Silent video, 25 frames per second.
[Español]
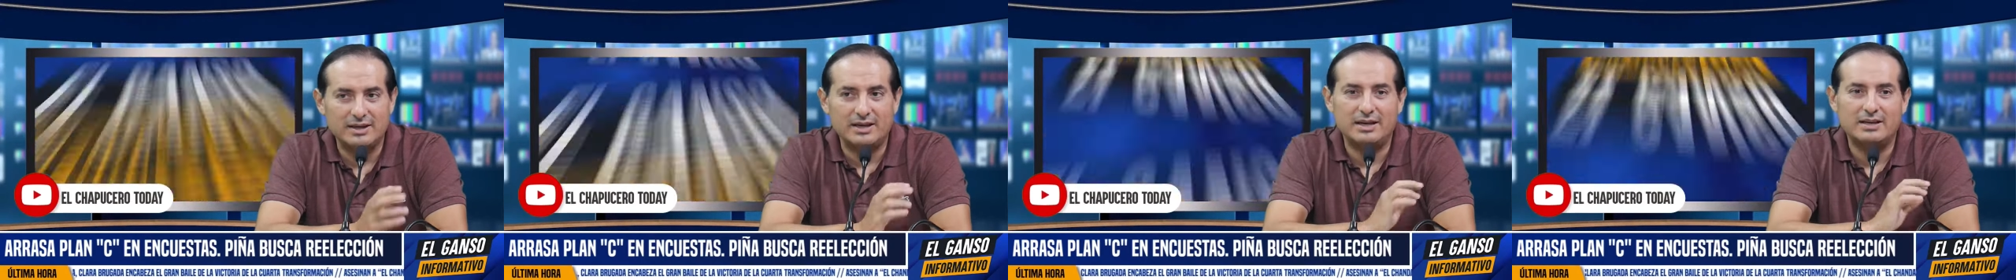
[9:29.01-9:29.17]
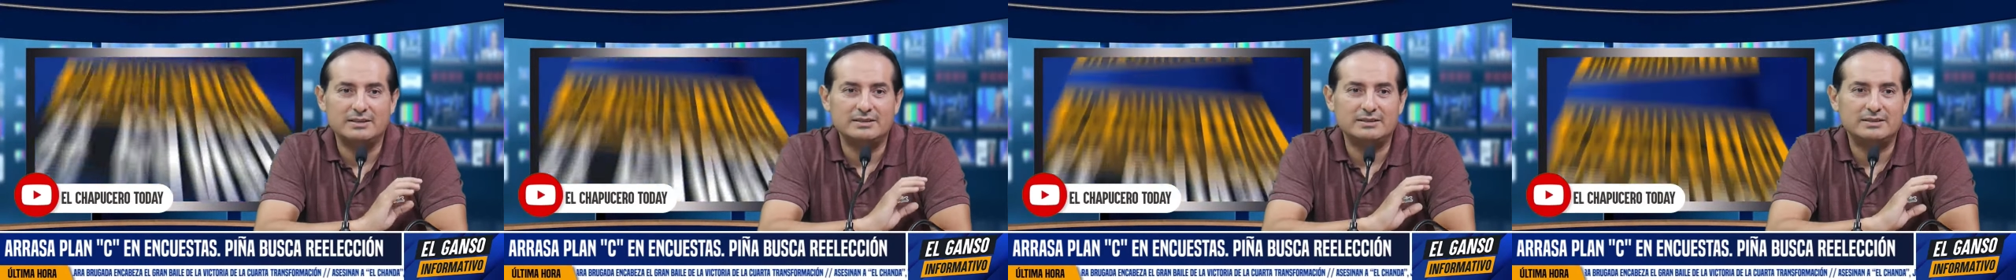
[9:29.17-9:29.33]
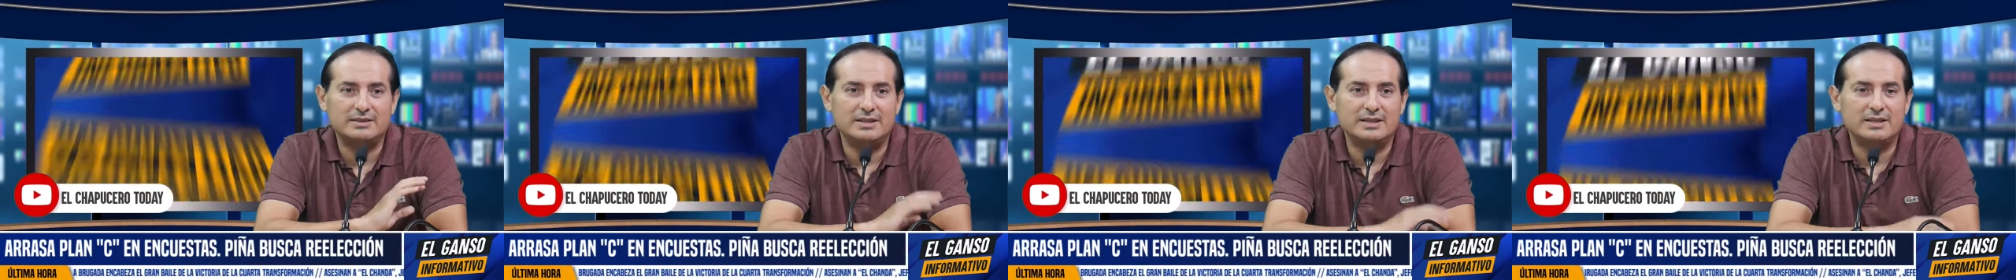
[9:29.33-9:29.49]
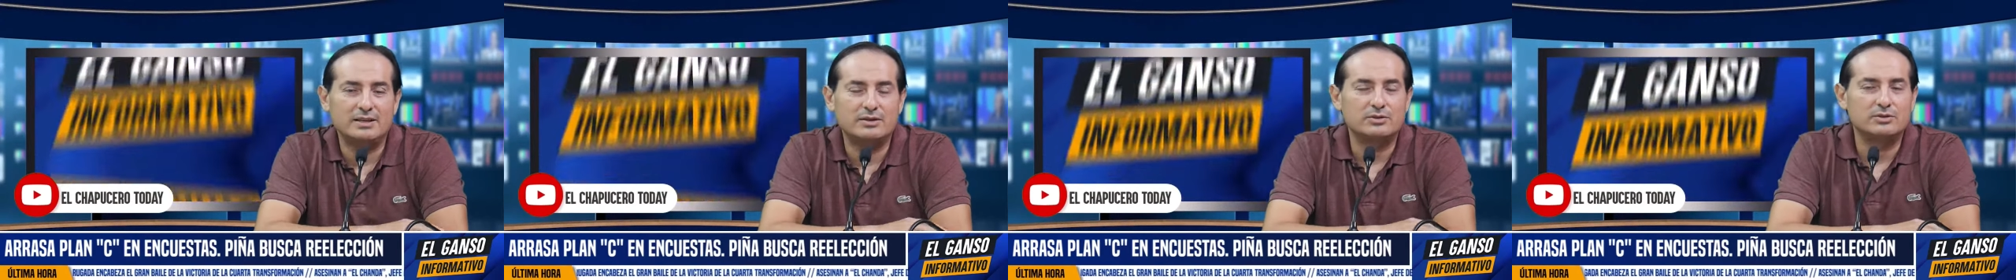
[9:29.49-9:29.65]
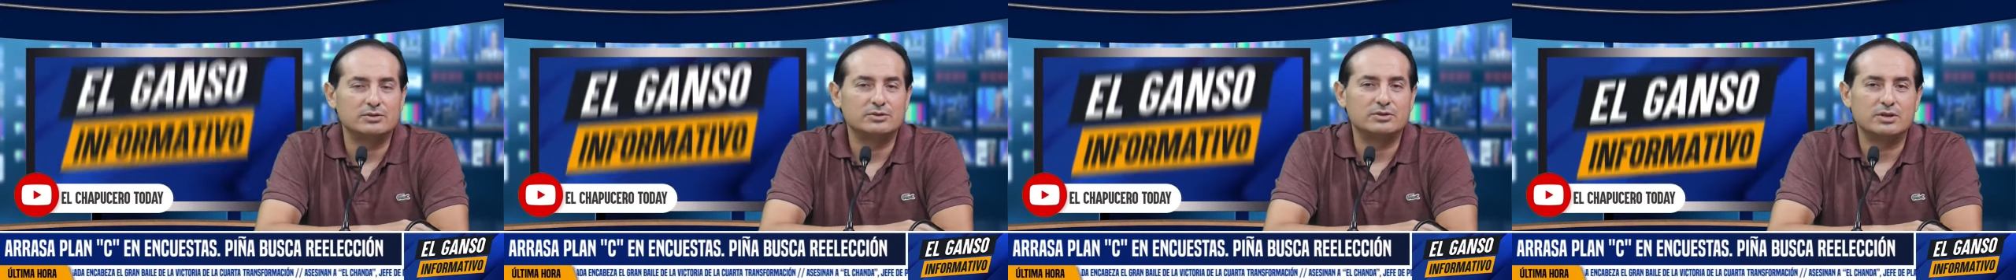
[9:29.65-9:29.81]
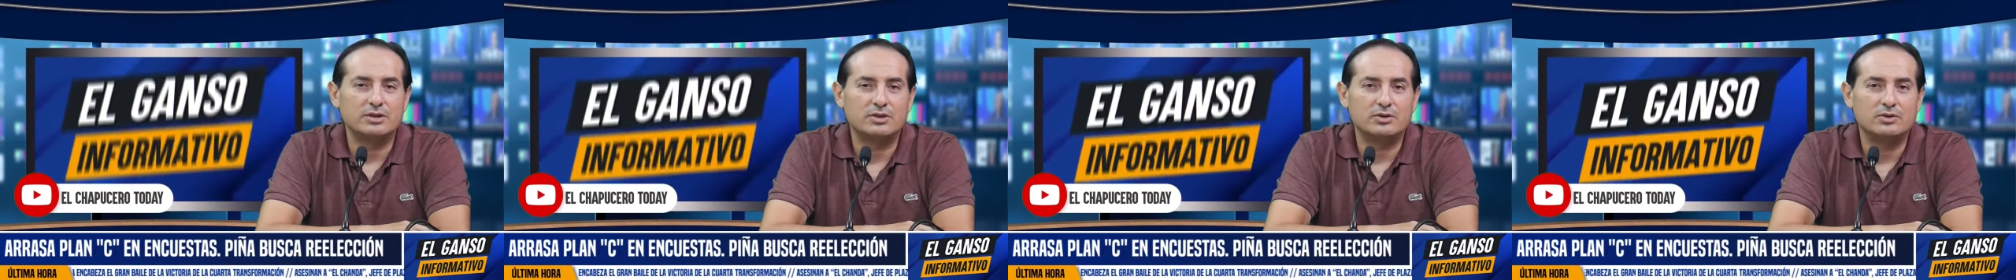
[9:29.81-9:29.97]
ante el
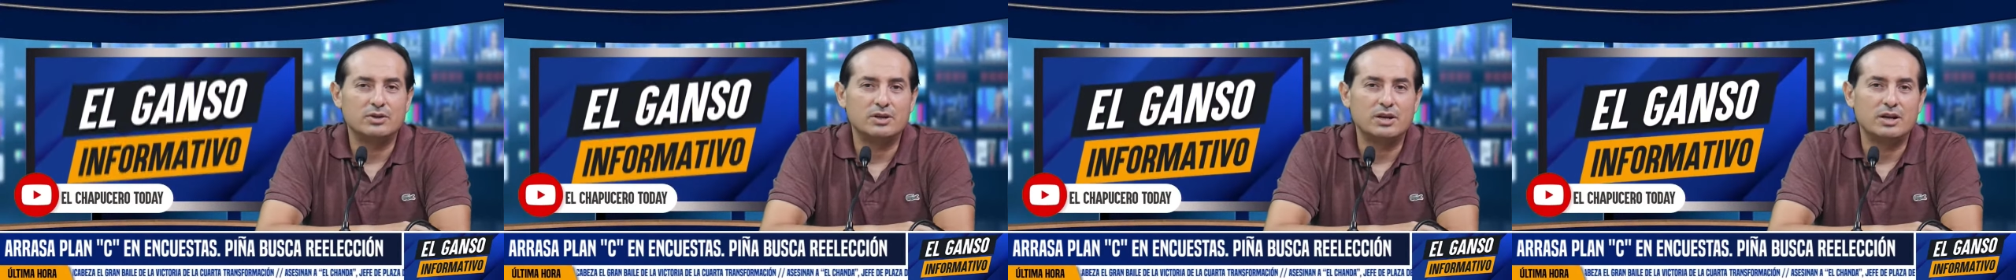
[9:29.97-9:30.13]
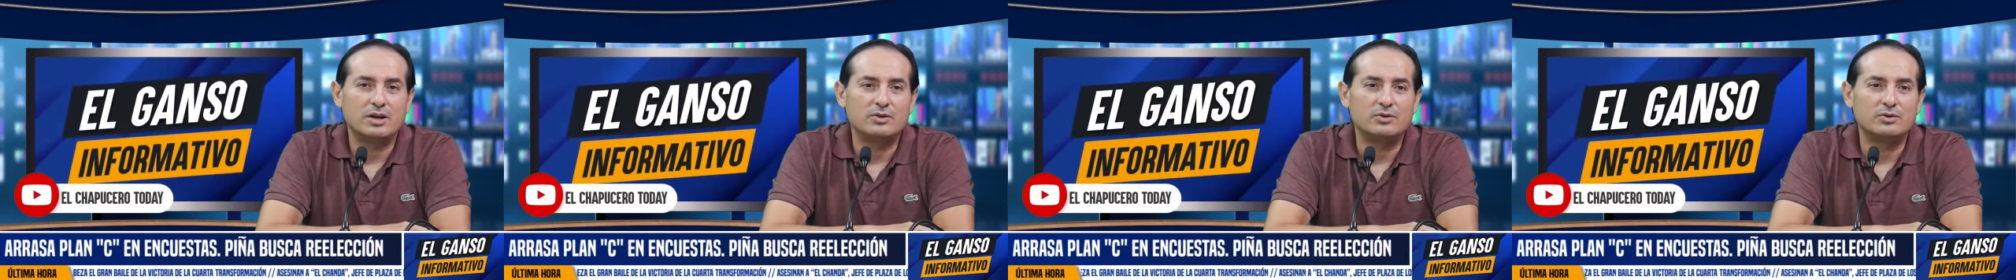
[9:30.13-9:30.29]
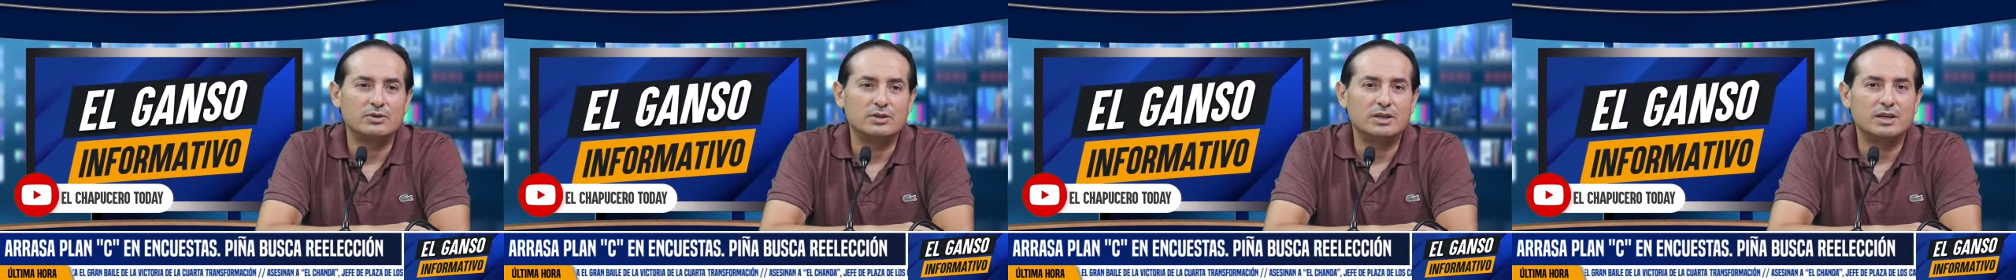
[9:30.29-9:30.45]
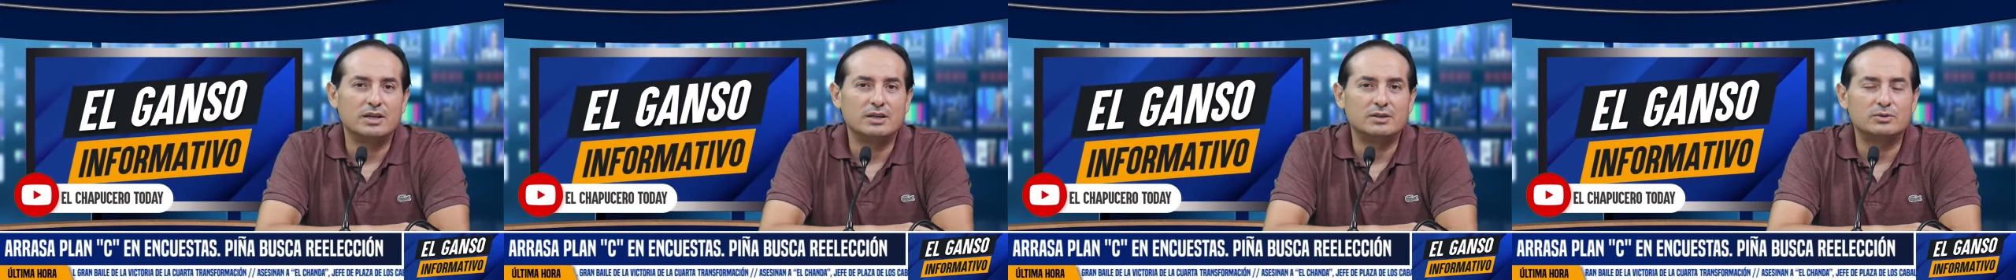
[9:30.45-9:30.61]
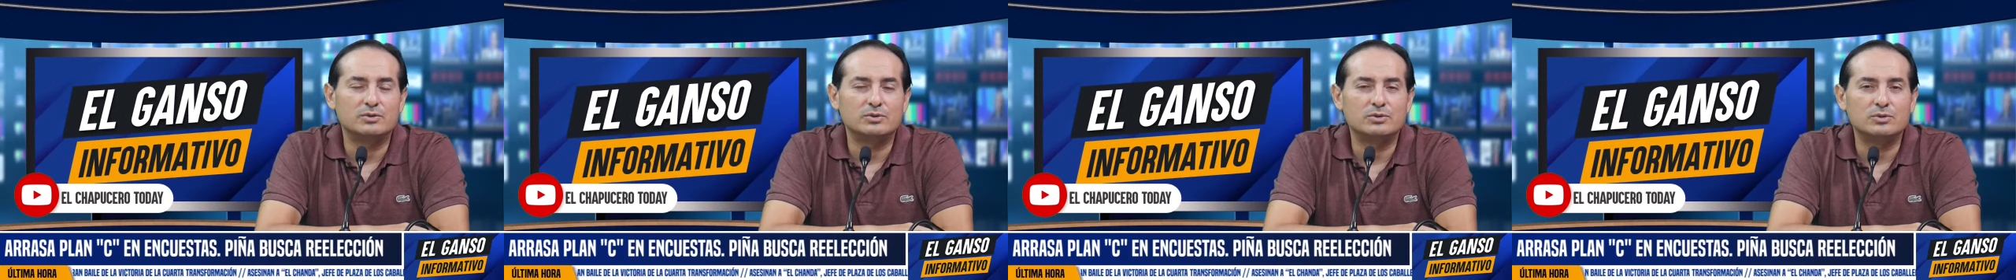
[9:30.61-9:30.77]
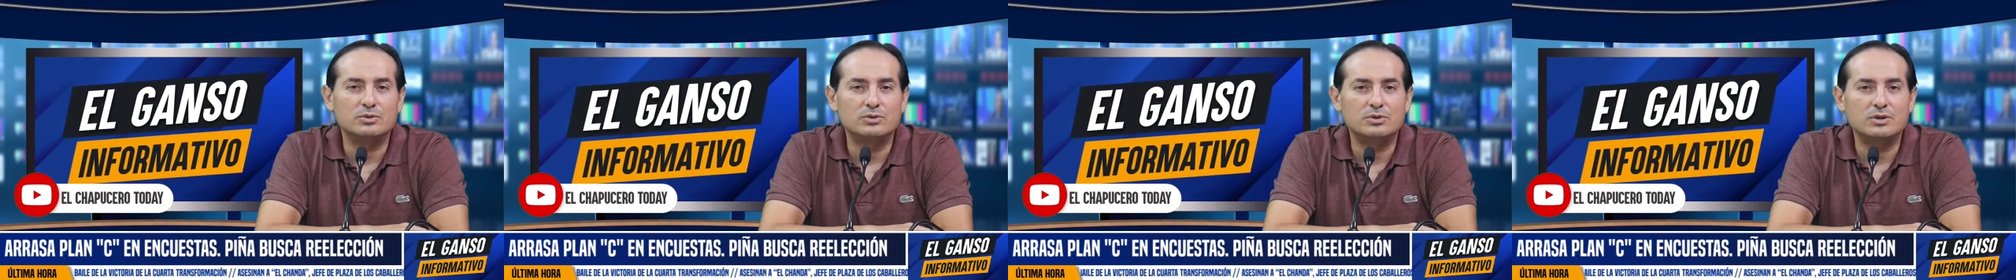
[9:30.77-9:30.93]
Consejo de la
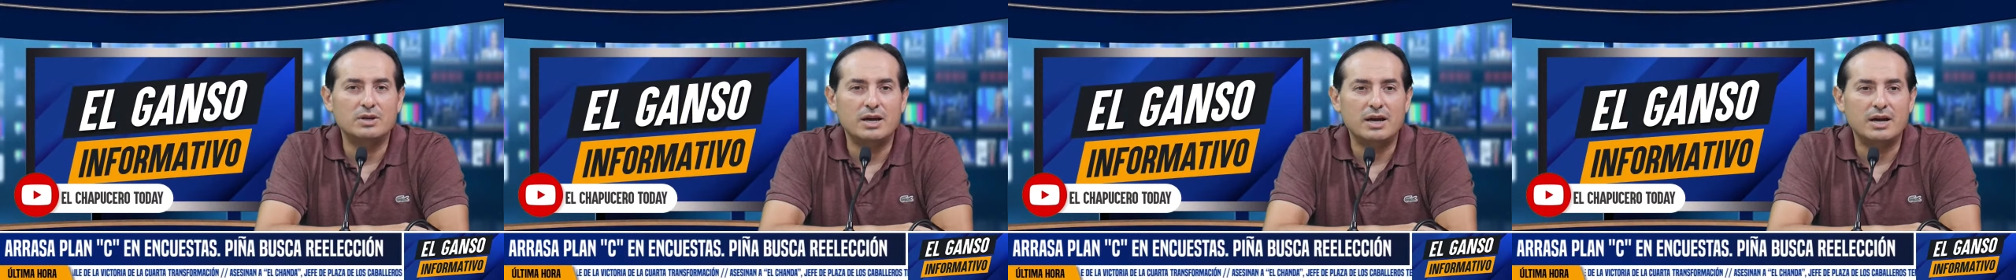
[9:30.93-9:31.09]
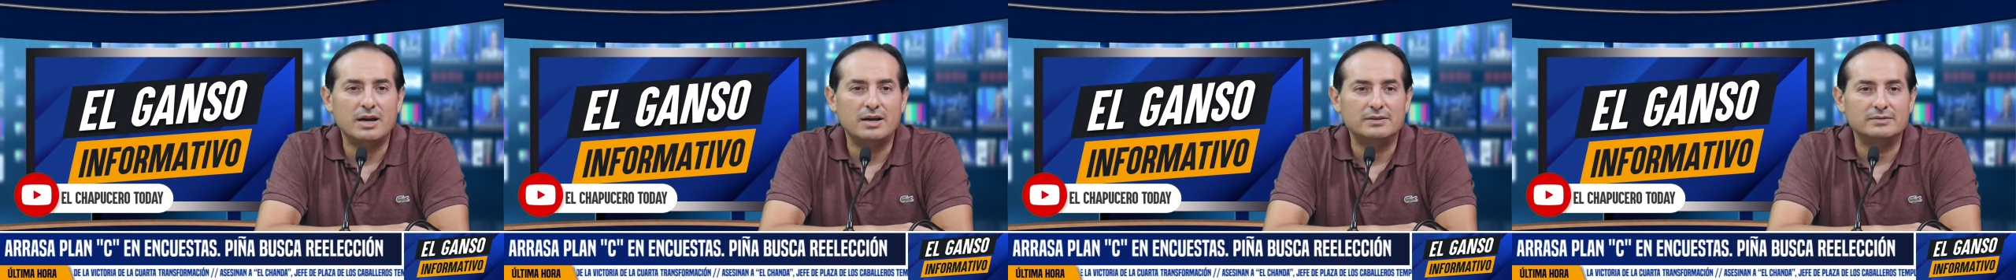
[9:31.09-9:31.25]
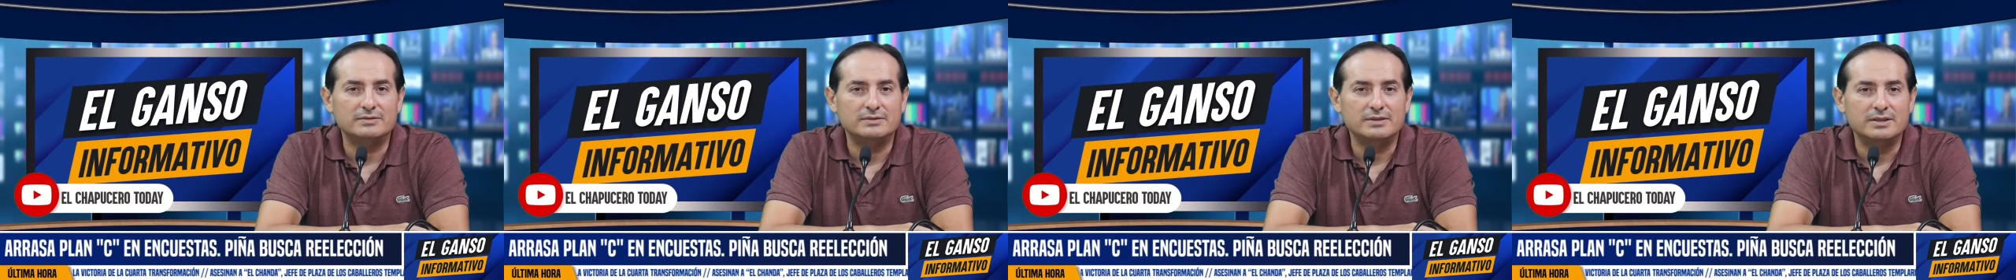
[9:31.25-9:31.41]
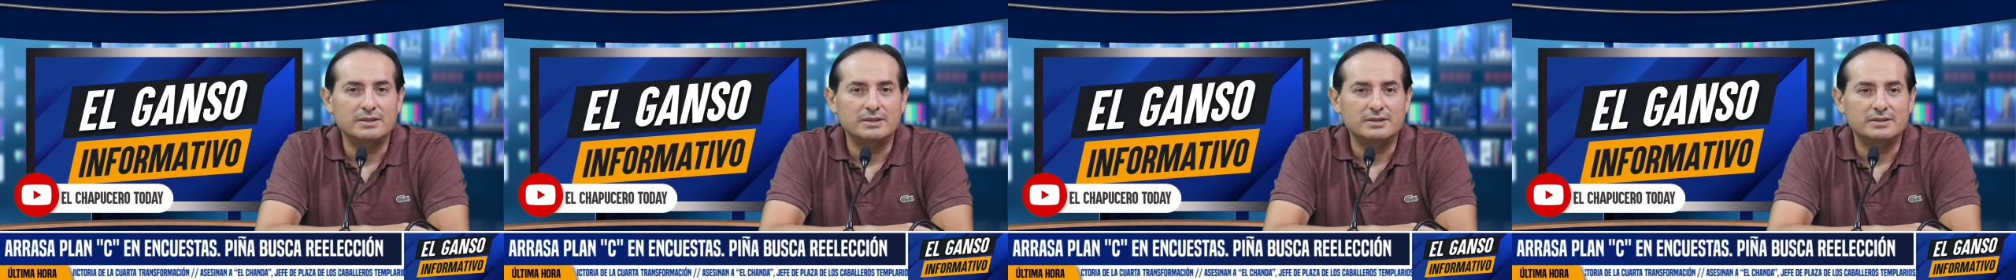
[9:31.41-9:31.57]
Judicatura,